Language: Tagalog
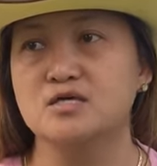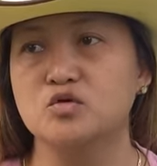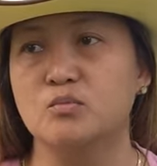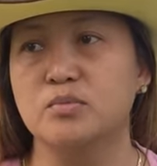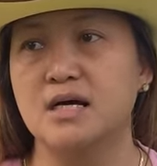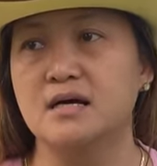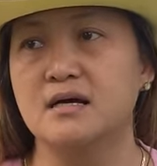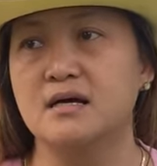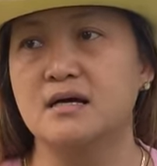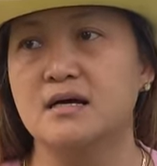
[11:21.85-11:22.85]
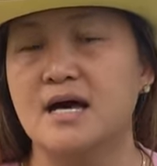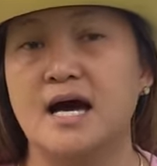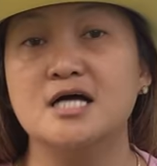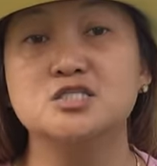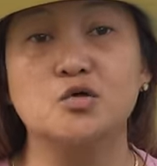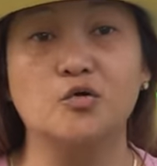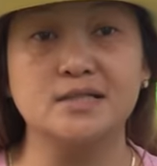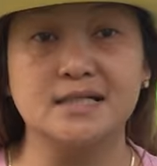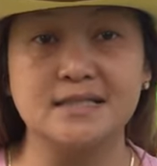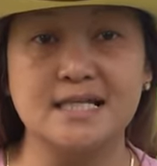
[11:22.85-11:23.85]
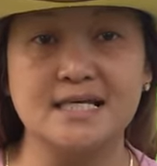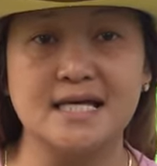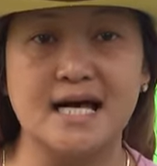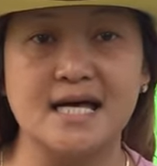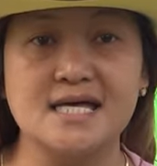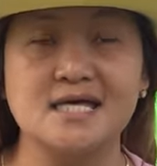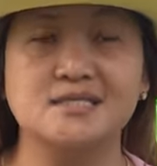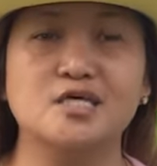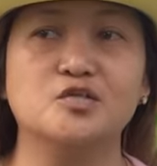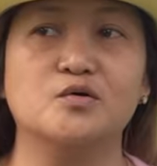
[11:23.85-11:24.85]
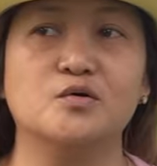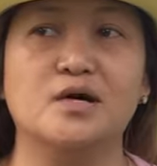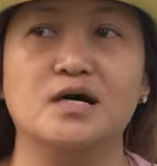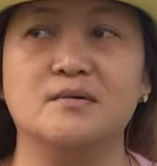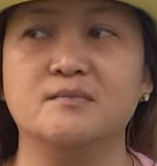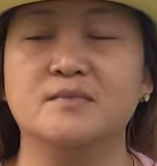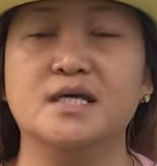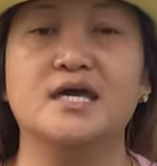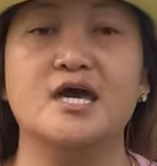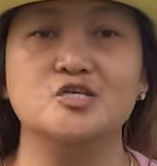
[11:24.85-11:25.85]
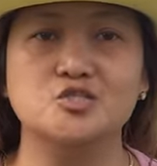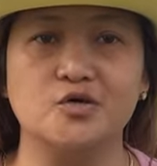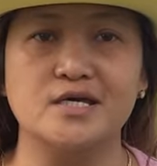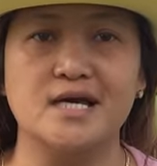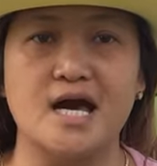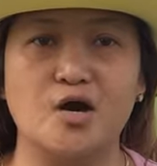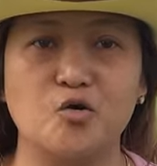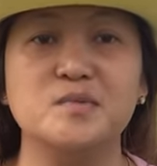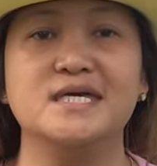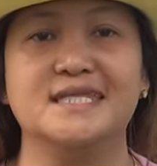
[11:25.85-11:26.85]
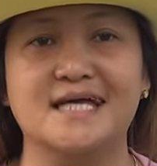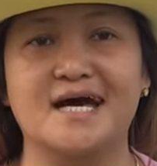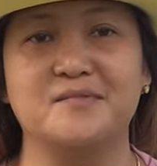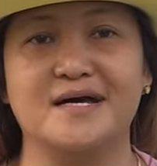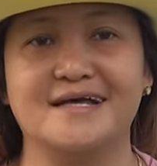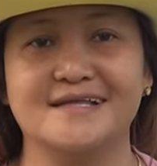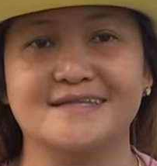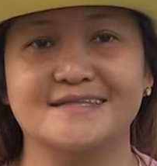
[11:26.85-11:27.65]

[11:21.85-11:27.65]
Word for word: uh, sobrang hands-on ka talaga. Dito, um, nag enjoy ka, kumikita ka pa.